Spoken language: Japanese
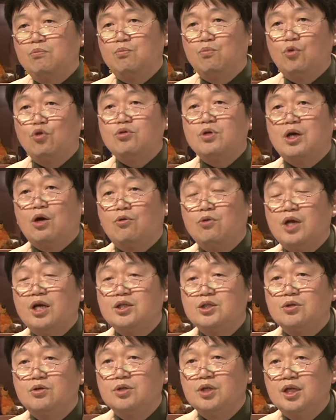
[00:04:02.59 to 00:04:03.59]
僕ら同
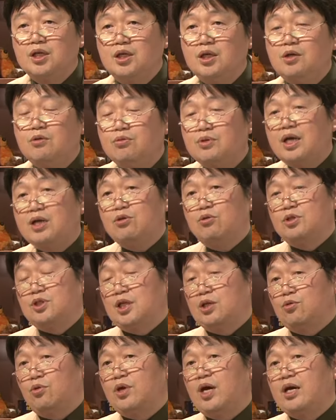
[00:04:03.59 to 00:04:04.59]
じようにインフラとし
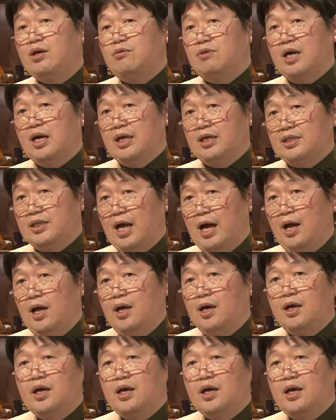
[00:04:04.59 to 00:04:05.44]
て捉えるからさ